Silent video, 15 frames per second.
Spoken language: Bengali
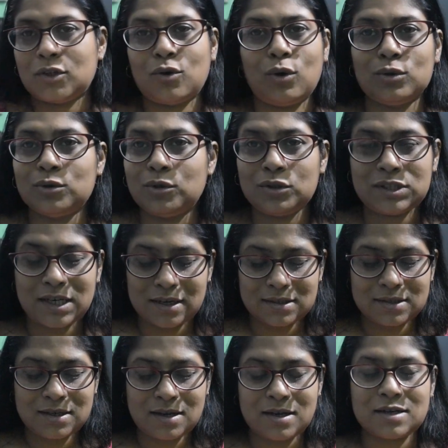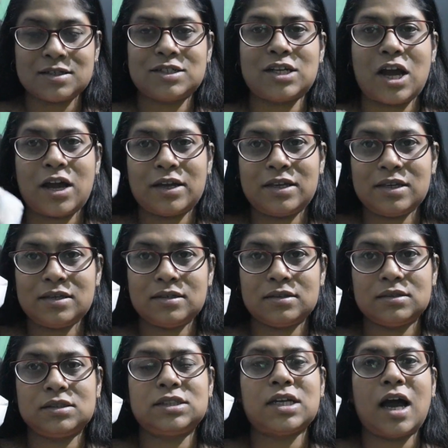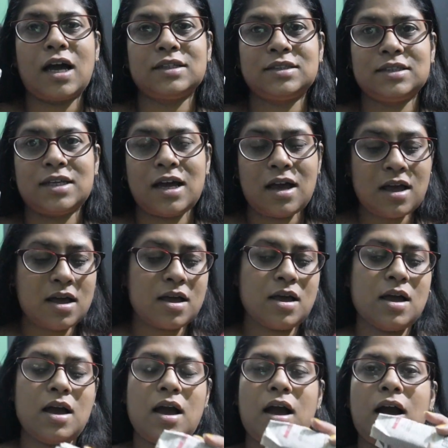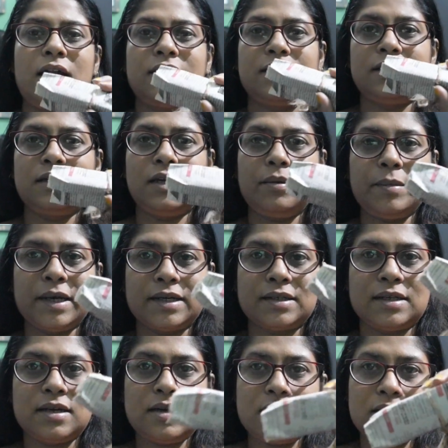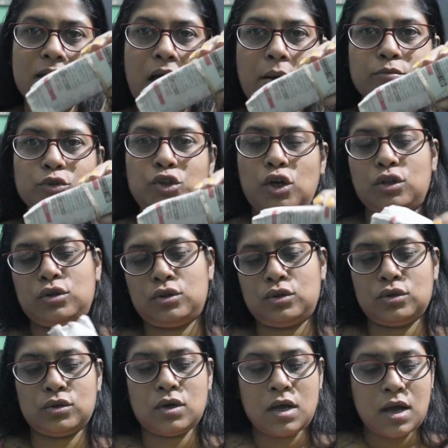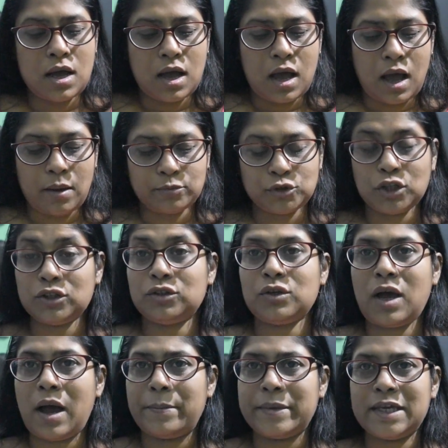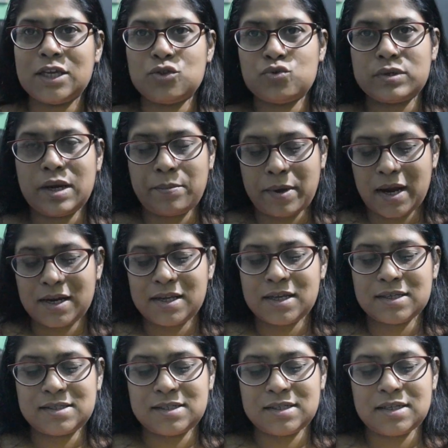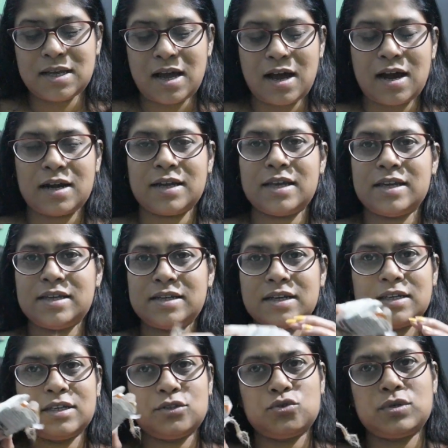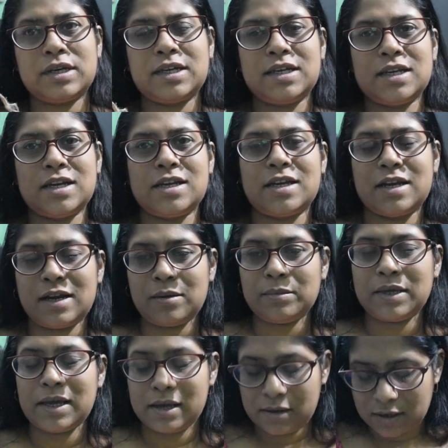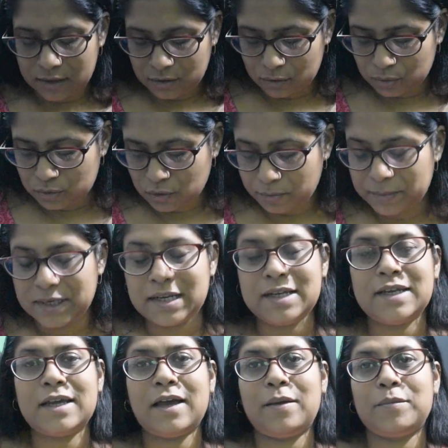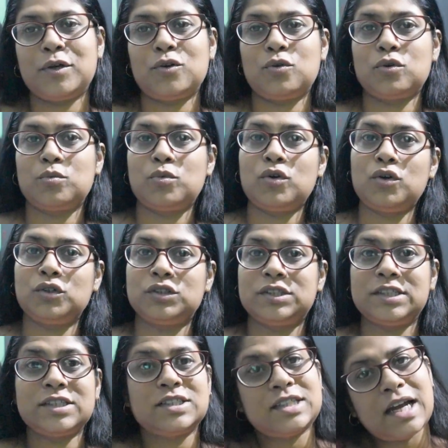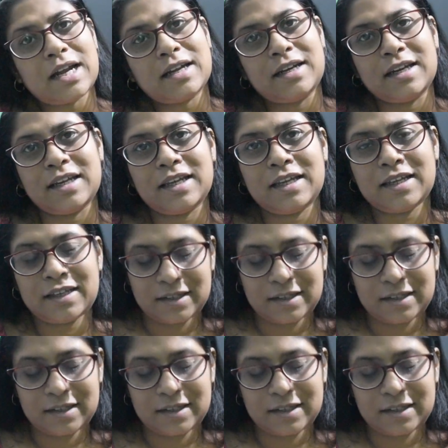গন্ধ ছাড়ছে না শাহি শাহজিরা আর কিনলাম একটা আমসত্ত্ব আমসত্ত্ব আমি কিছুটা বানিয়েছি আর এইটা কিছুটা কিনে নিয়ে এলাম এই দুটো মিলিয়ে আমি করব হচ্ছে চাটনি